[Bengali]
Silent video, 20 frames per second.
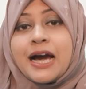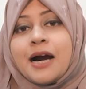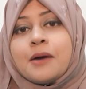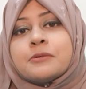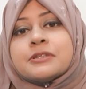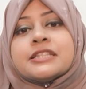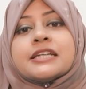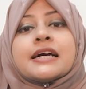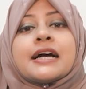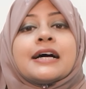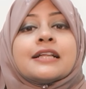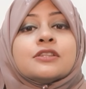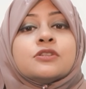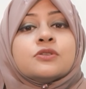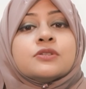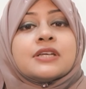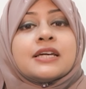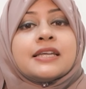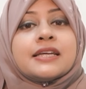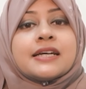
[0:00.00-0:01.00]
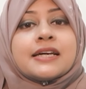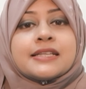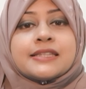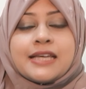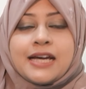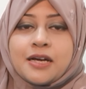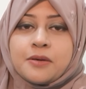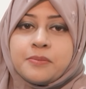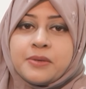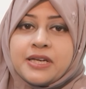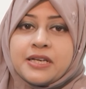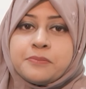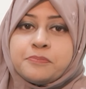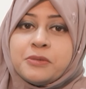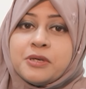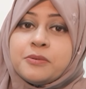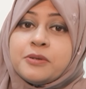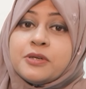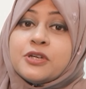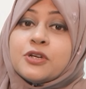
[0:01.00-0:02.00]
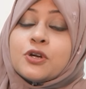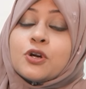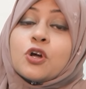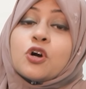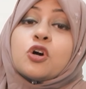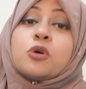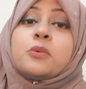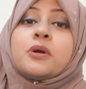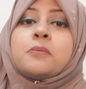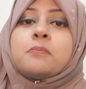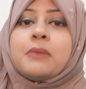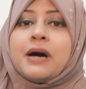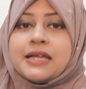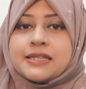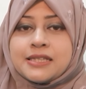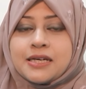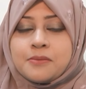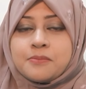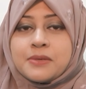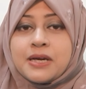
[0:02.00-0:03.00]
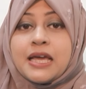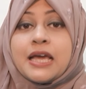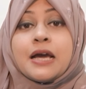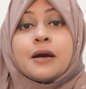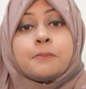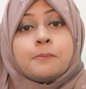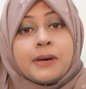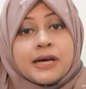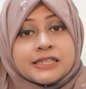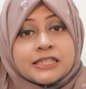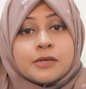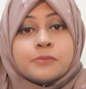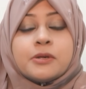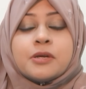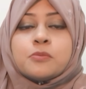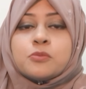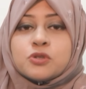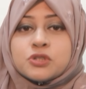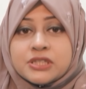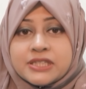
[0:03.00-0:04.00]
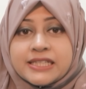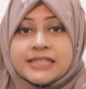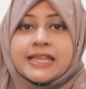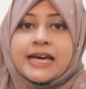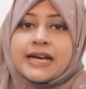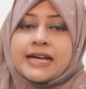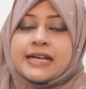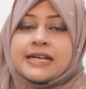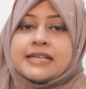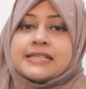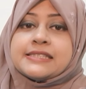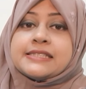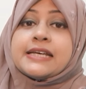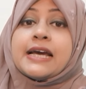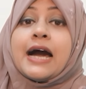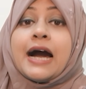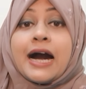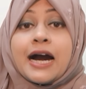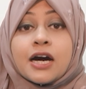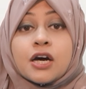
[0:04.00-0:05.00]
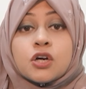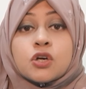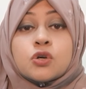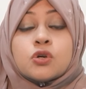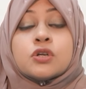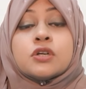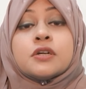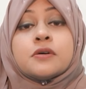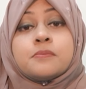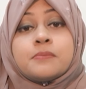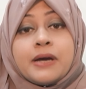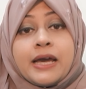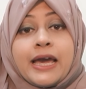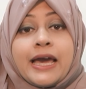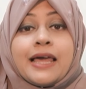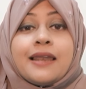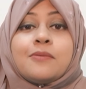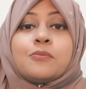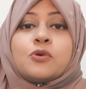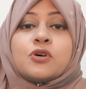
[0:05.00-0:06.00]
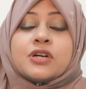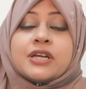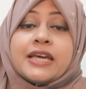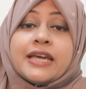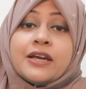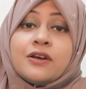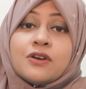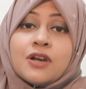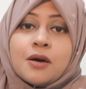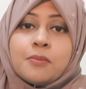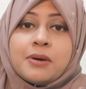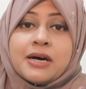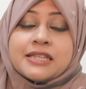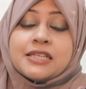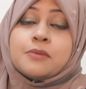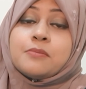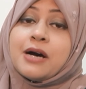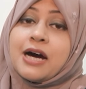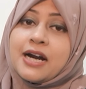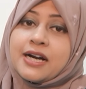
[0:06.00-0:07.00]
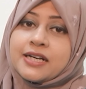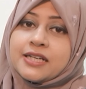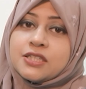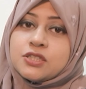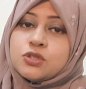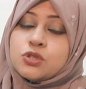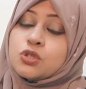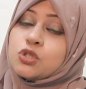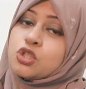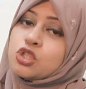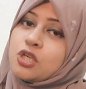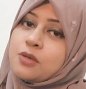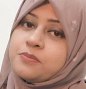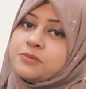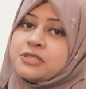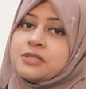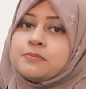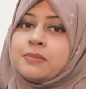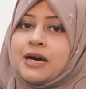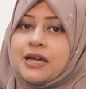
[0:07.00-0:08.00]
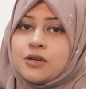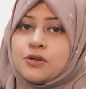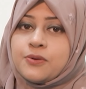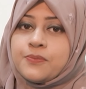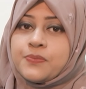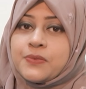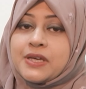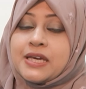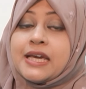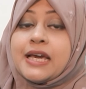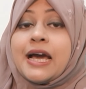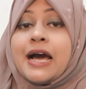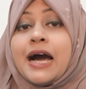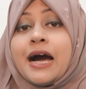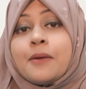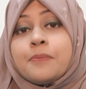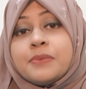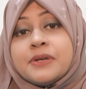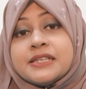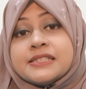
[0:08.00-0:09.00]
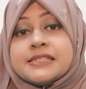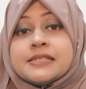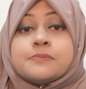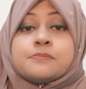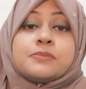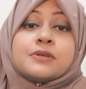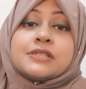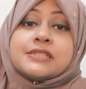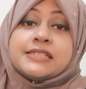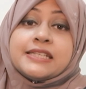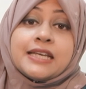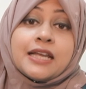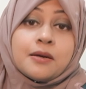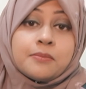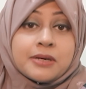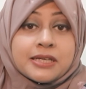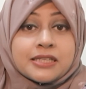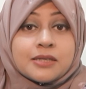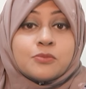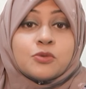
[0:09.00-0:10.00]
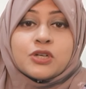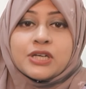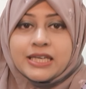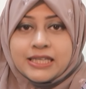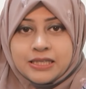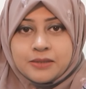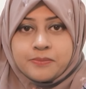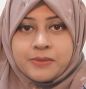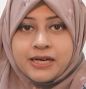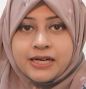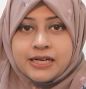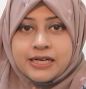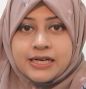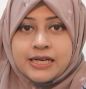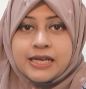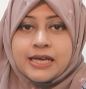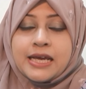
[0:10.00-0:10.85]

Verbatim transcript: আমাদের খাদ্য তালিকায় থাকবে বিভিন্ন রকমের বাদাম বাদামের মধ্যে দেখা গেছে আখরোট বা অ্যালমন্ড এগুলো বাদাম হার্টের জন্য সবচেয়ে ভালো আপনি সিম্পল চীনা বাদামও খেতে পারেন